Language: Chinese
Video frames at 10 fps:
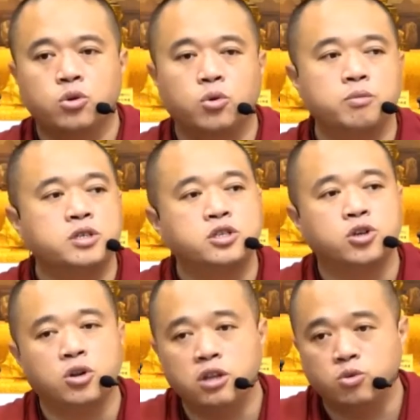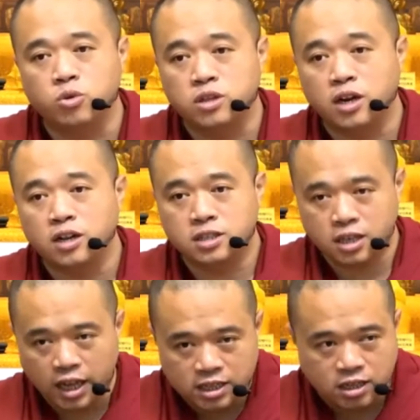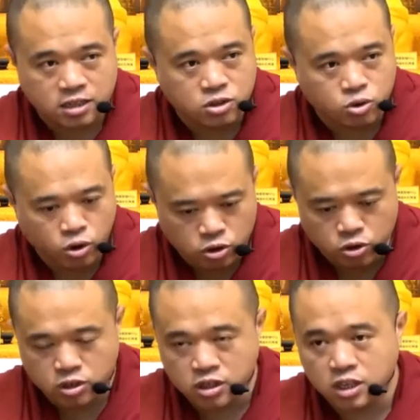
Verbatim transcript: 我们需求离苦得乐，这个来讲是所有众生是